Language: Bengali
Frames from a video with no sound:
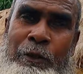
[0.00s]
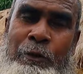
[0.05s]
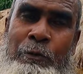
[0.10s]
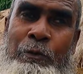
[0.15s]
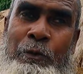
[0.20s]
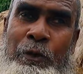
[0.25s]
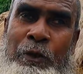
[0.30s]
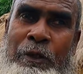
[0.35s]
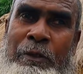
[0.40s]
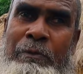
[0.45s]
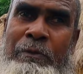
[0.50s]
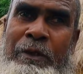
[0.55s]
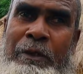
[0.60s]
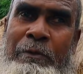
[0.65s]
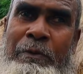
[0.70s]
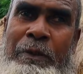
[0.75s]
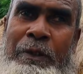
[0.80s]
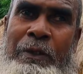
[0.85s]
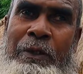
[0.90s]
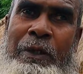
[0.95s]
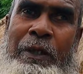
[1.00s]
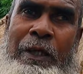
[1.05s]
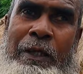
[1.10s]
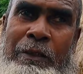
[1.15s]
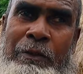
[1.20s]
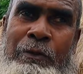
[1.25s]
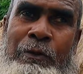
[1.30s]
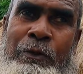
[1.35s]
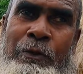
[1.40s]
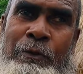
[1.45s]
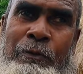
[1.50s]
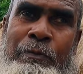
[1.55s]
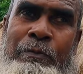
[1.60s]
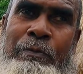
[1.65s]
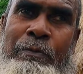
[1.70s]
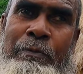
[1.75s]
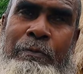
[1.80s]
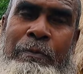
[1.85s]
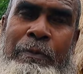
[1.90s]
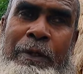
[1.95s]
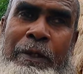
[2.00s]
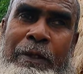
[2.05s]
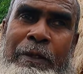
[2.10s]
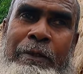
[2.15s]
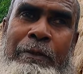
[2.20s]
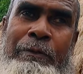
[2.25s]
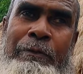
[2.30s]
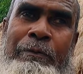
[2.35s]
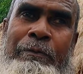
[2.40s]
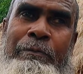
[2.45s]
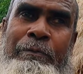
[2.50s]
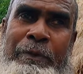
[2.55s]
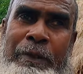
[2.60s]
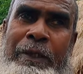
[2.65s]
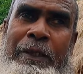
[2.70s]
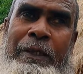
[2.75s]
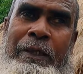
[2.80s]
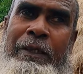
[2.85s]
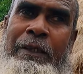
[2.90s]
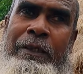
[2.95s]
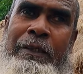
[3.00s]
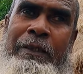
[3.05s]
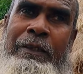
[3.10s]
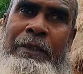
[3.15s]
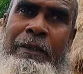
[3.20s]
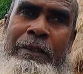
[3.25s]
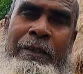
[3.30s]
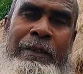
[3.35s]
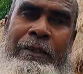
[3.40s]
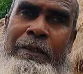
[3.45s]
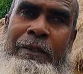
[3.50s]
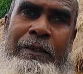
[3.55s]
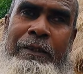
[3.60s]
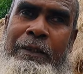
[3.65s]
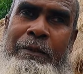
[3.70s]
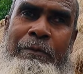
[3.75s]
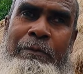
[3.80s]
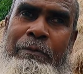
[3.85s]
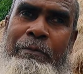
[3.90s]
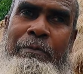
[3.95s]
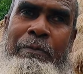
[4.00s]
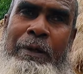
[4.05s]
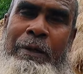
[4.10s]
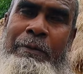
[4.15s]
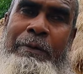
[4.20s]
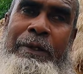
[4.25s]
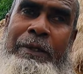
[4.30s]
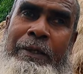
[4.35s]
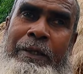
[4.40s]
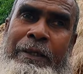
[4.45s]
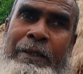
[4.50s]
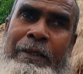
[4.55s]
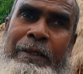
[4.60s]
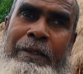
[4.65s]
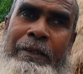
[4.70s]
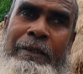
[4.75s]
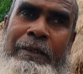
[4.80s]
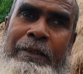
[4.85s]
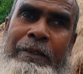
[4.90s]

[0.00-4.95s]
হিন্দু মুসলিমদের ভিতরে এত মিল মানে মিল সে ভাবা যায় না